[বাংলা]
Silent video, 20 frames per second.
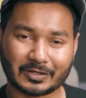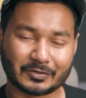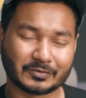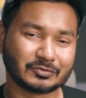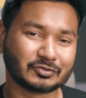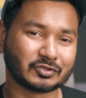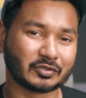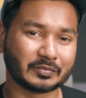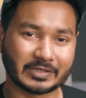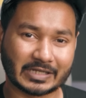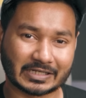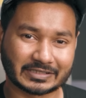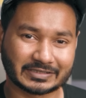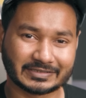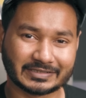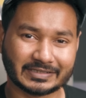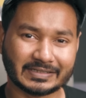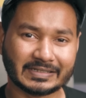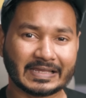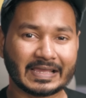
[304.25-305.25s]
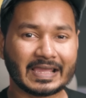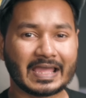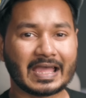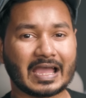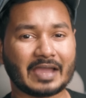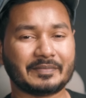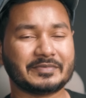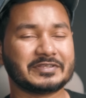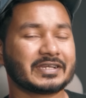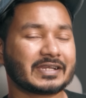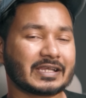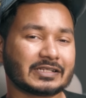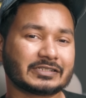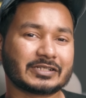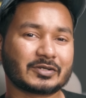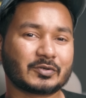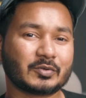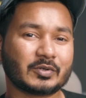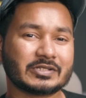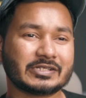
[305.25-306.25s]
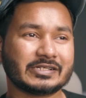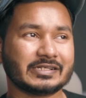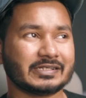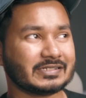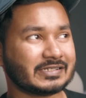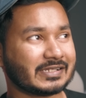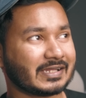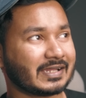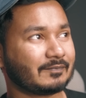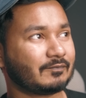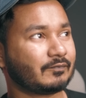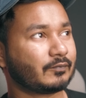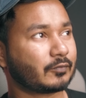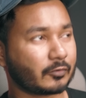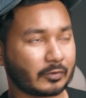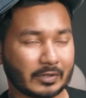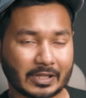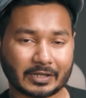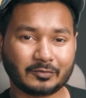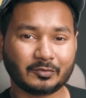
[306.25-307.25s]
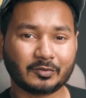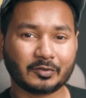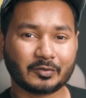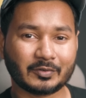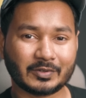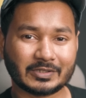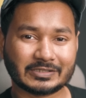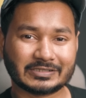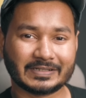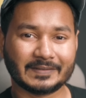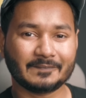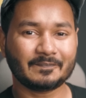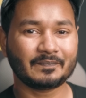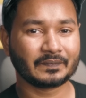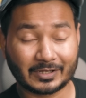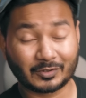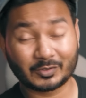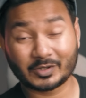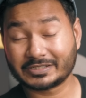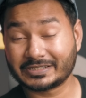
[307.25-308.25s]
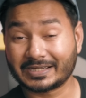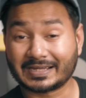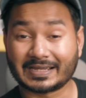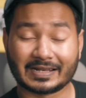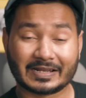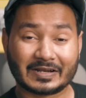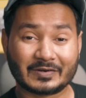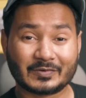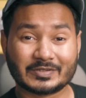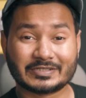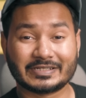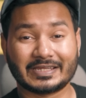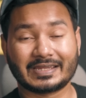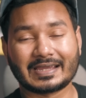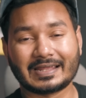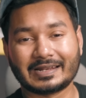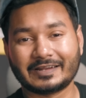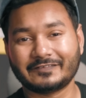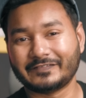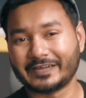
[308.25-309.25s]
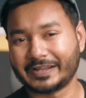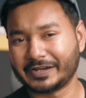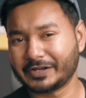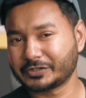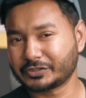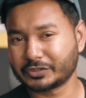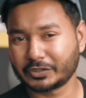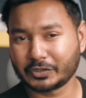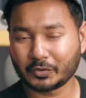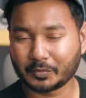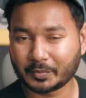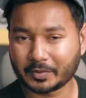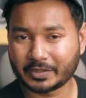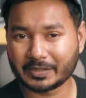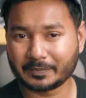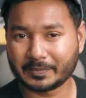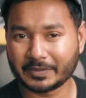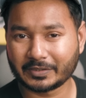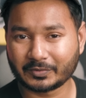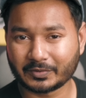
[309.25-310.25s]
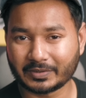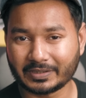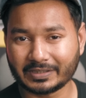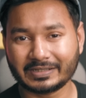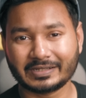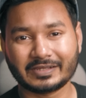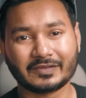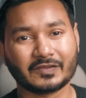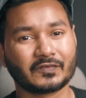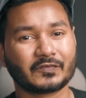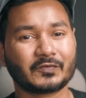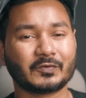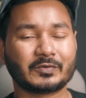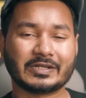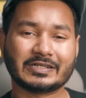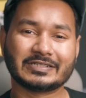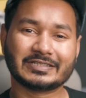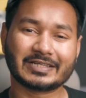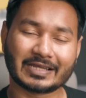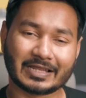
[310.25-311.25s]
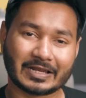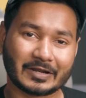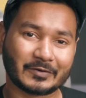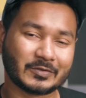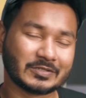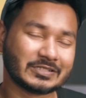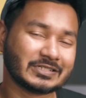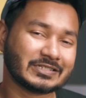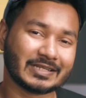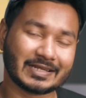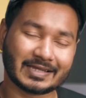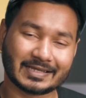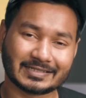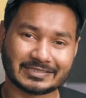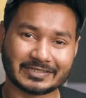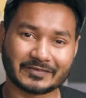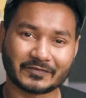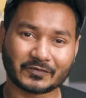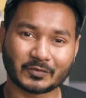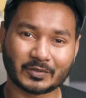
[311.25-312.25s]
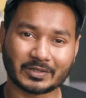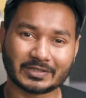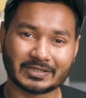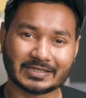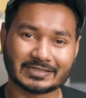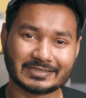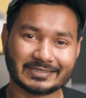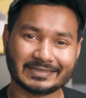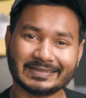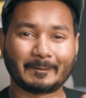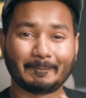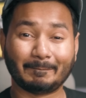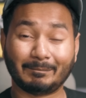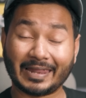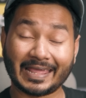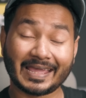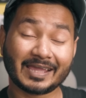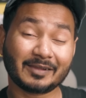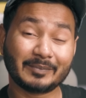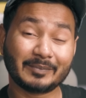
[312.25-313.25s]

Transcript: দারুণ ছবি আসছে আমি যে কাজটা করেছি যে প্রোডাক্টগুলো রয়েছে এগুলোর যে কালার রয়েছে এই কালার ভ্যারিয়েশনের উপর ডিপেন্ড করে স্যুটের যে কালার রয়েছে সেটাকে চেঞ্জ করে দিয়েছি ব্ল্যাক